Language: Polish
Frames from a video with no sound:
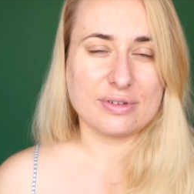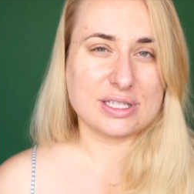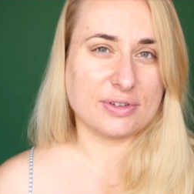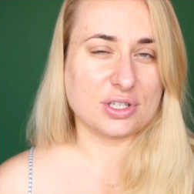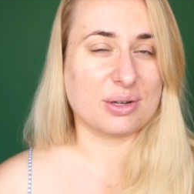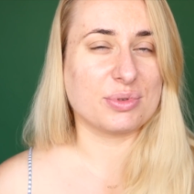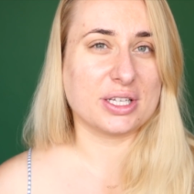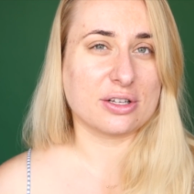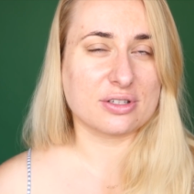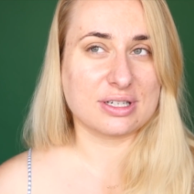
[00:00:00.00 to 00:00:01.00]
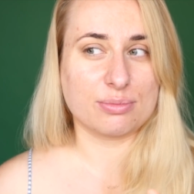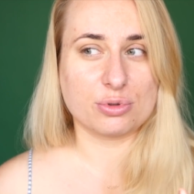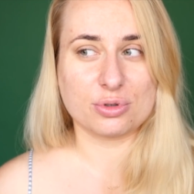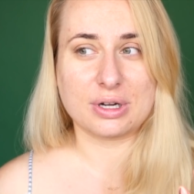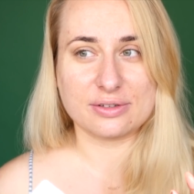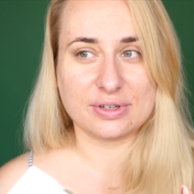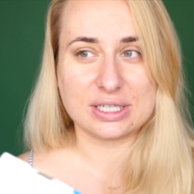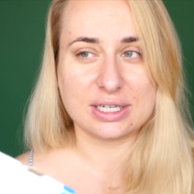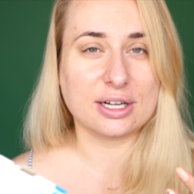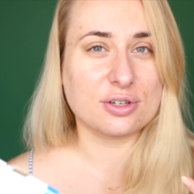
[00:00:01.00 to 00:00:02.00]
więc stwierdziłam, nie idę do sklepu szukać,
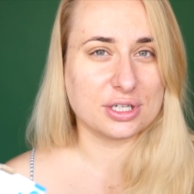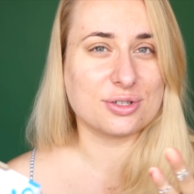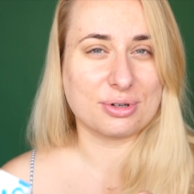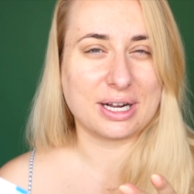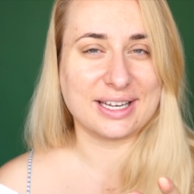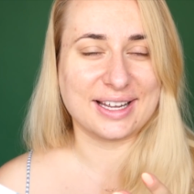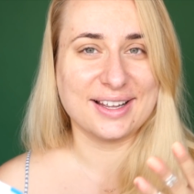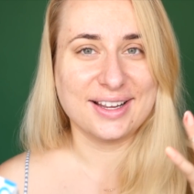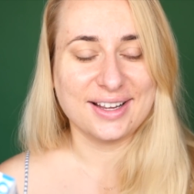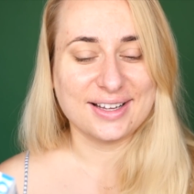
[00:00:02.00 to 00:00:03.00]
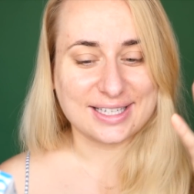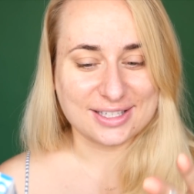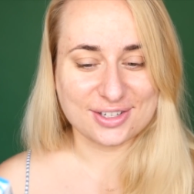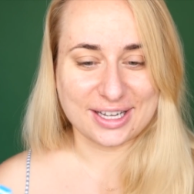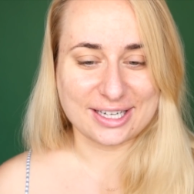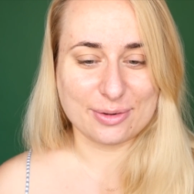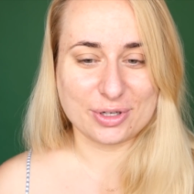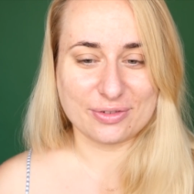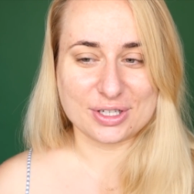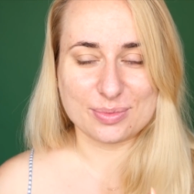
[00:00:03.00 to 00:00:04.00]
wiecie. Najgorsze jest szukanie stacjonarnie,
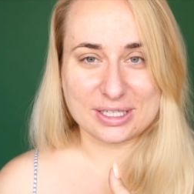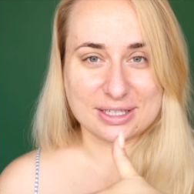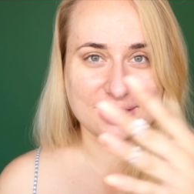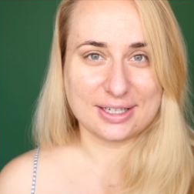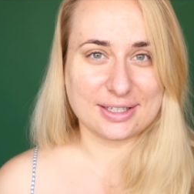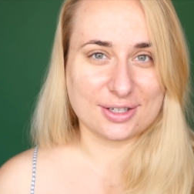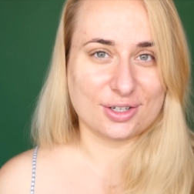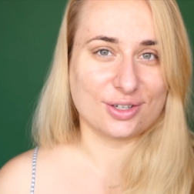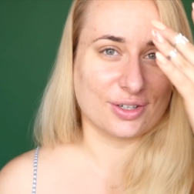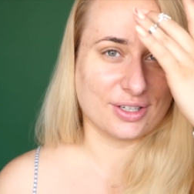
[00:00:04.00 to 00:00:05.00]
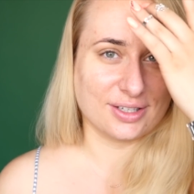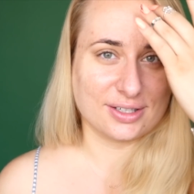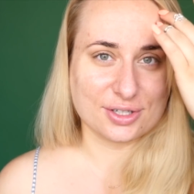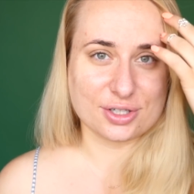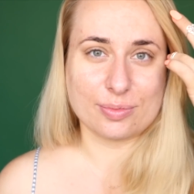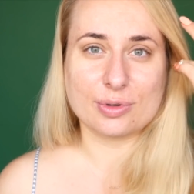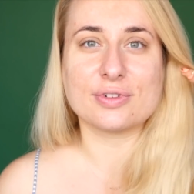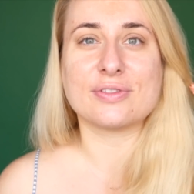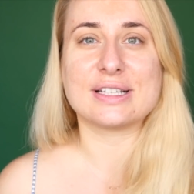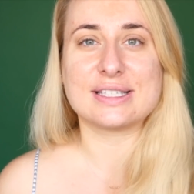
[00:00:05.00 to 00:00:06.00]
ponieważ macie tyle tego i ciężko
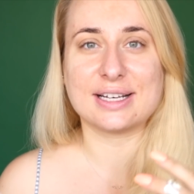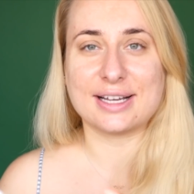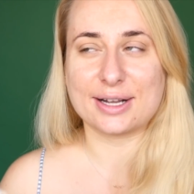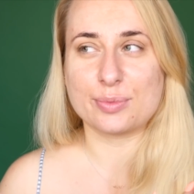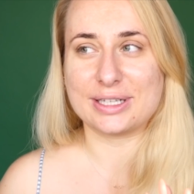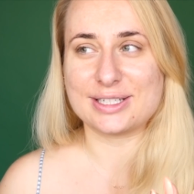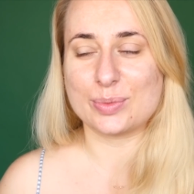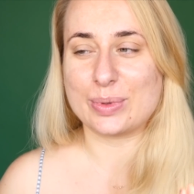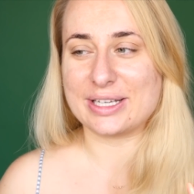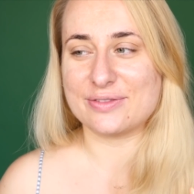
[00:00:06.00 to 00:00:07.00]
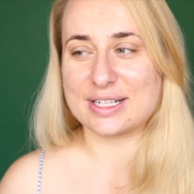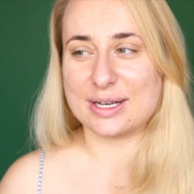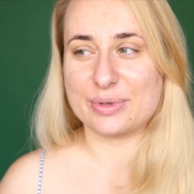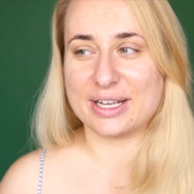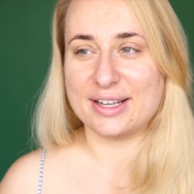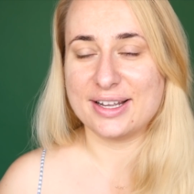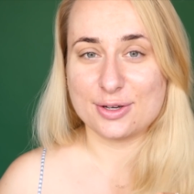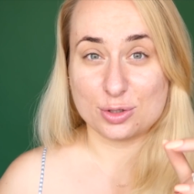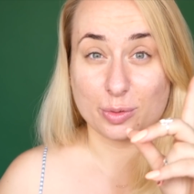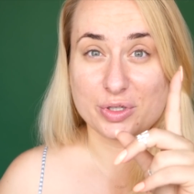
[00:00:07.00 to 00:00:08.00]
porównywać cenę. Jak pytacie pani w sklepie,
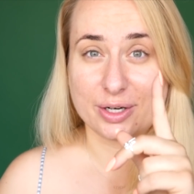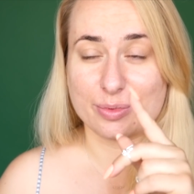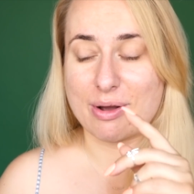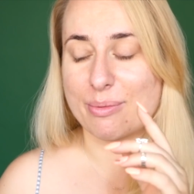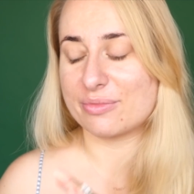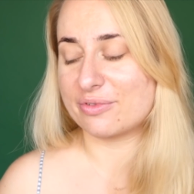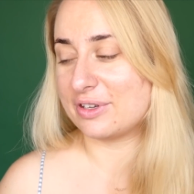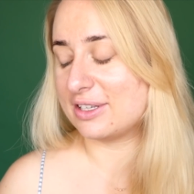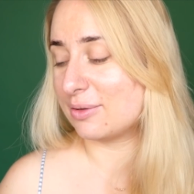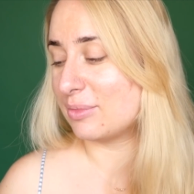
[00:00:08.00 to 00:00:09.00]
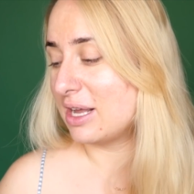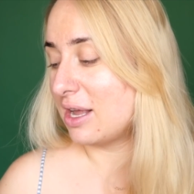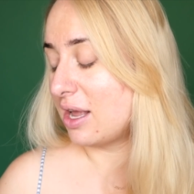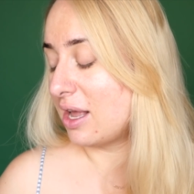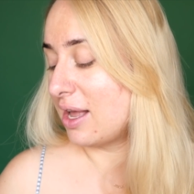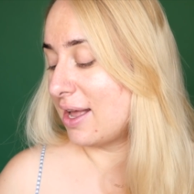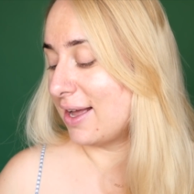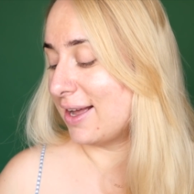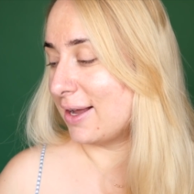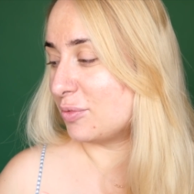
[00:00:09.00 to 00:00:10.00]
już to przerabiałam w innym
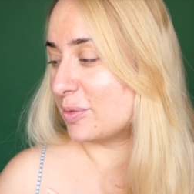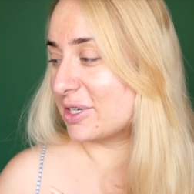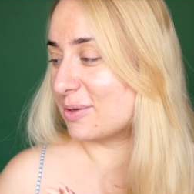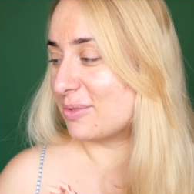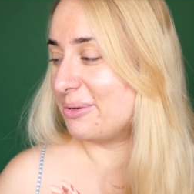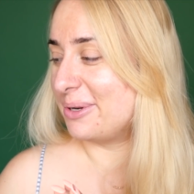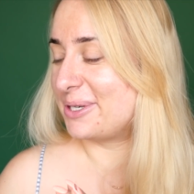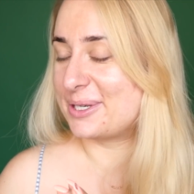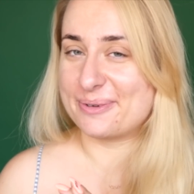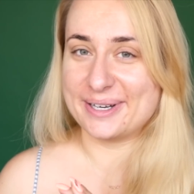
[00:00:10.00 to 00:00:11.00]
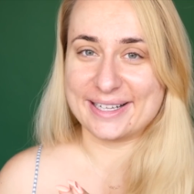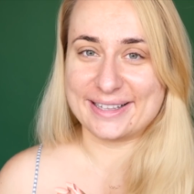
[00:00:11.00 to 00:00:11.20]
E, przepraszam, potrzebuję